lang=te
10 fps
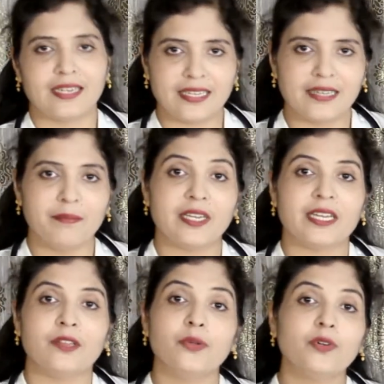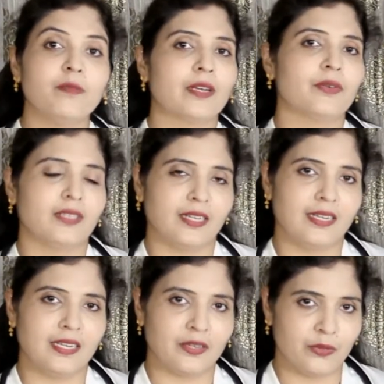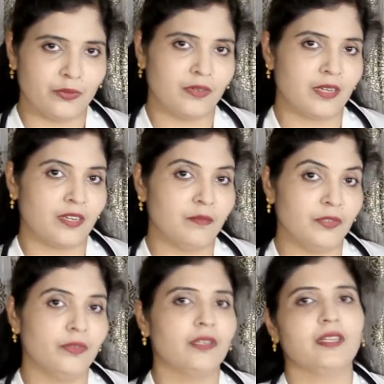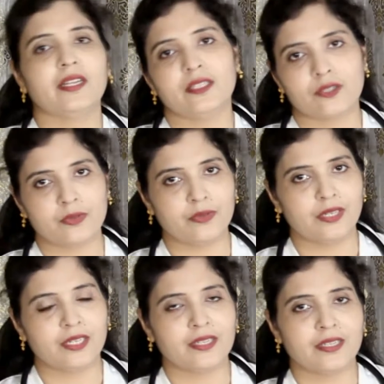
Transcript: అంటే మీరు ఎందుకు బరువు తగ్గాలనుకుంటున్నారో ముందు నిర్ణయించుకోండి